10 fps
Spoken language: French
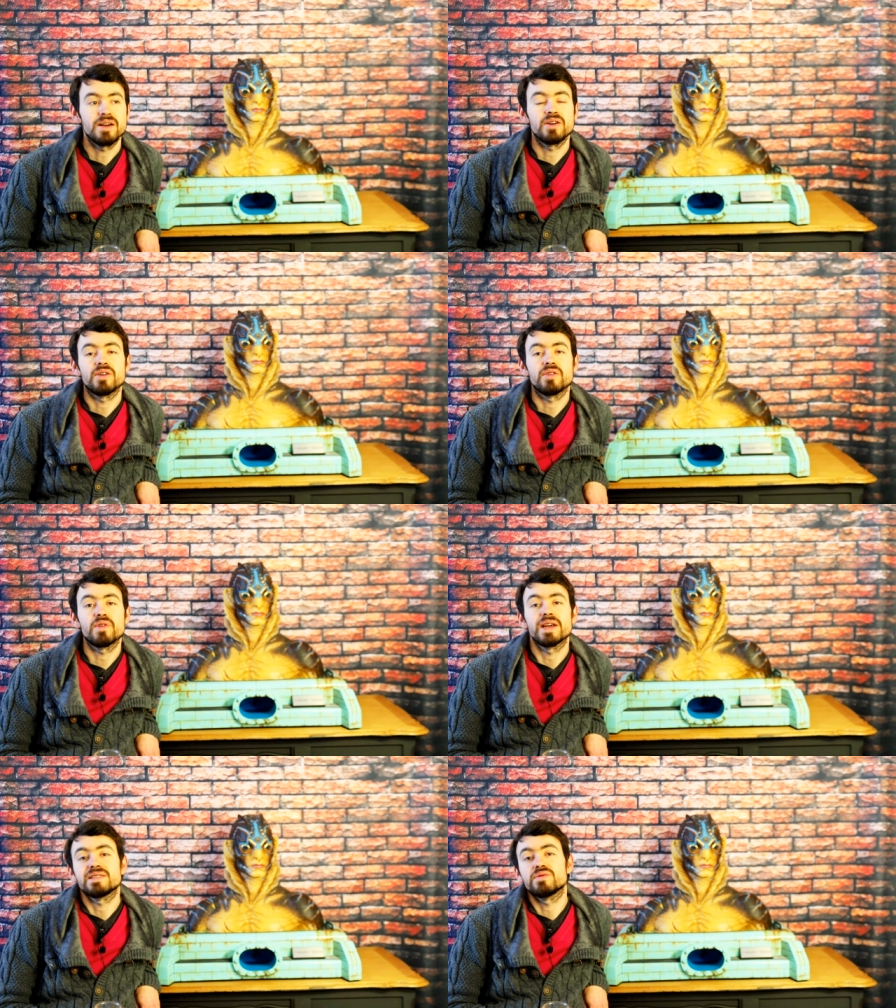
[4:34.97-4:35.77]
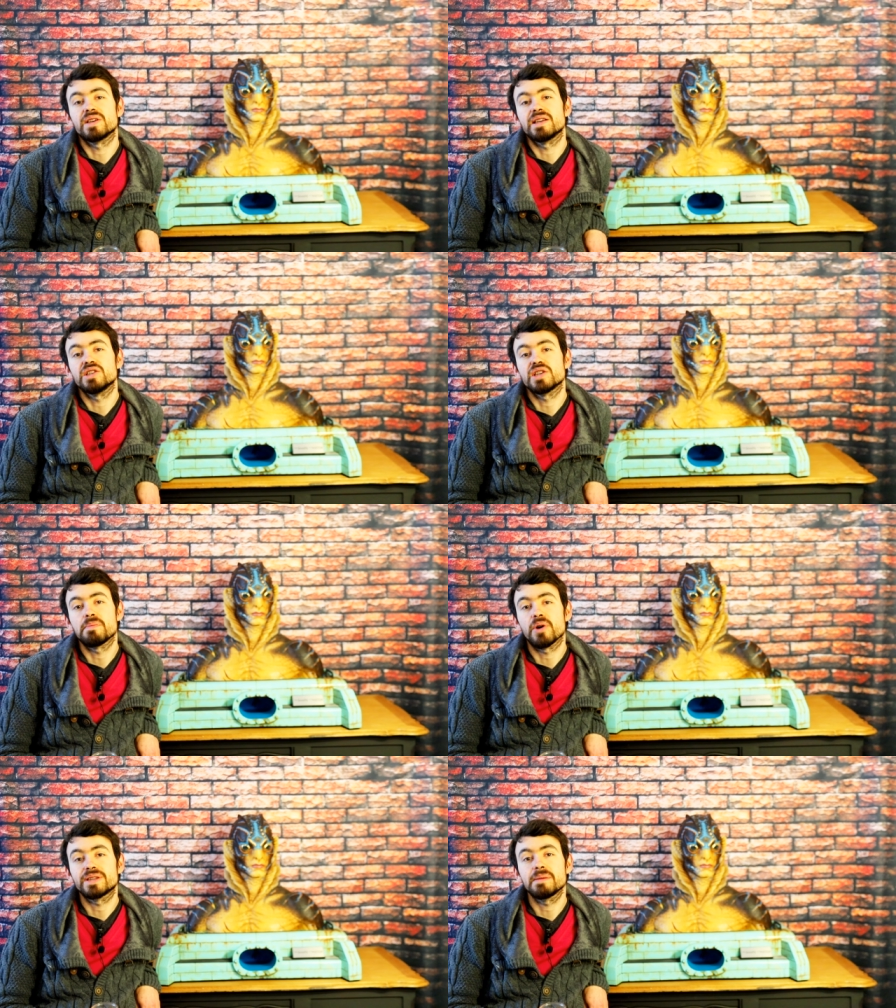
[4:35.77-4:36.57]
voilà, si vous avez déjà
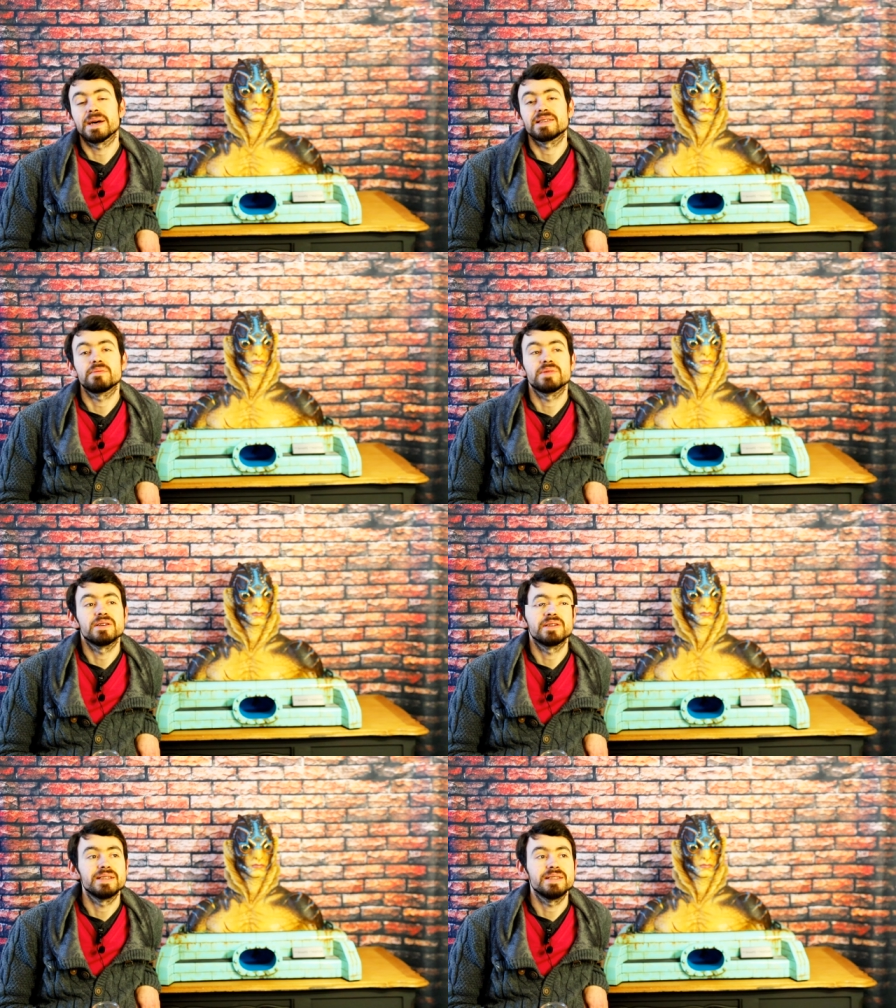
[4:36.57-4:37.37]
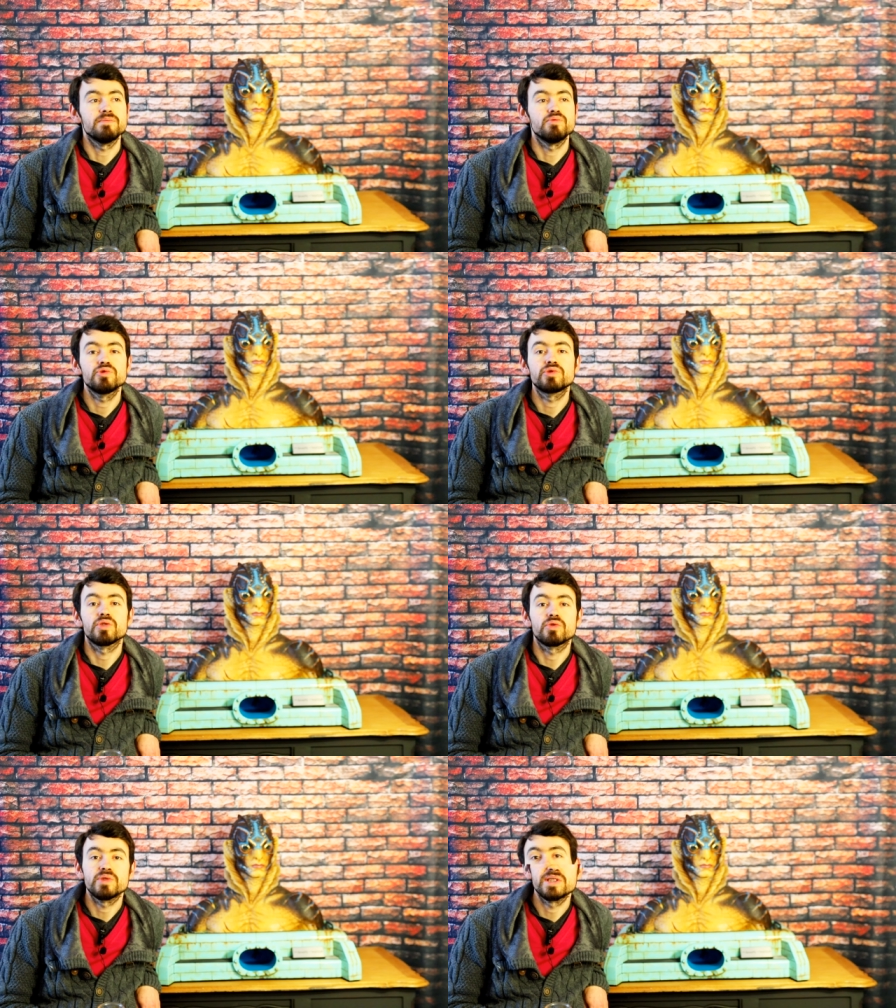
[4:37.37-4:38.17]
porté par exemple des,
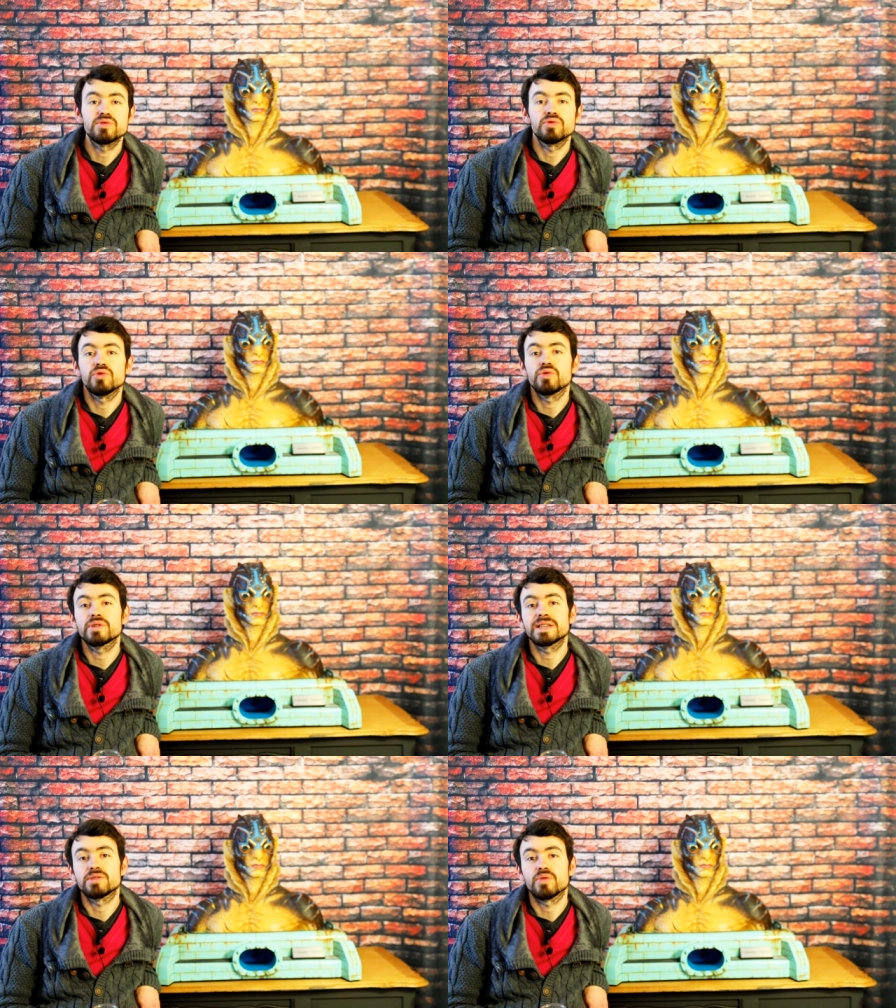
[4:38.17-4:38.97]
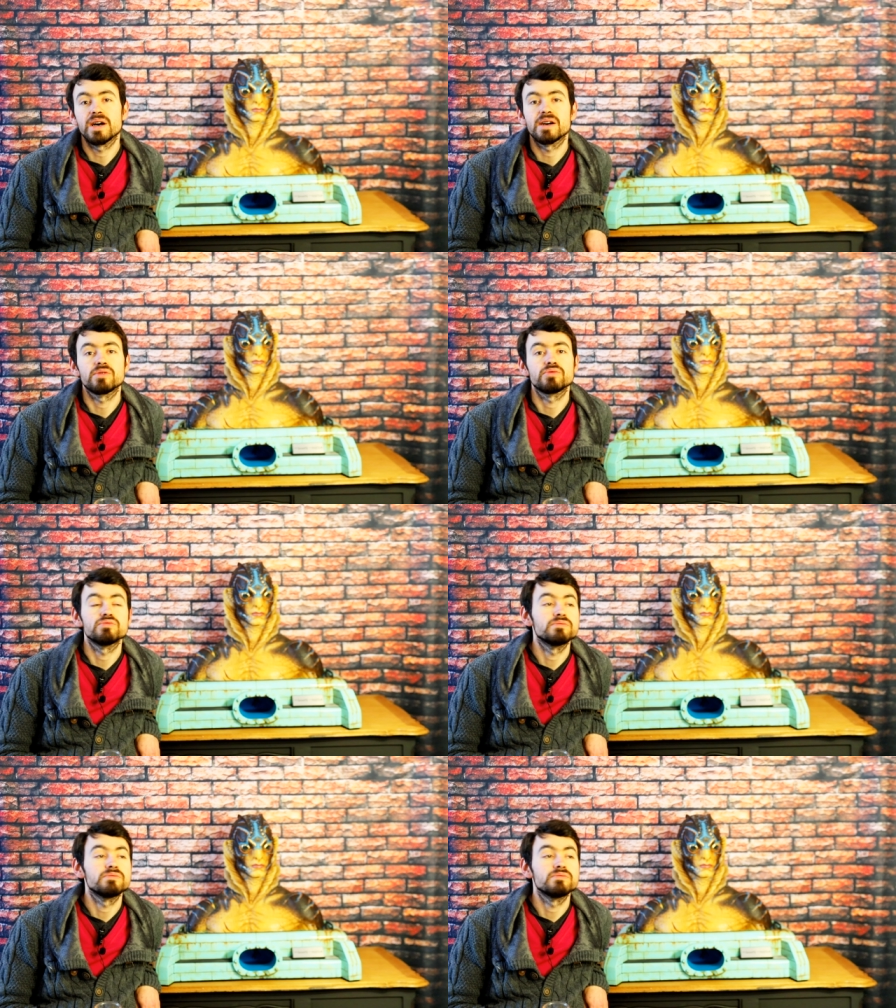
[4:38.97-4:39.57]
bustes Queen Studio, que ce soit,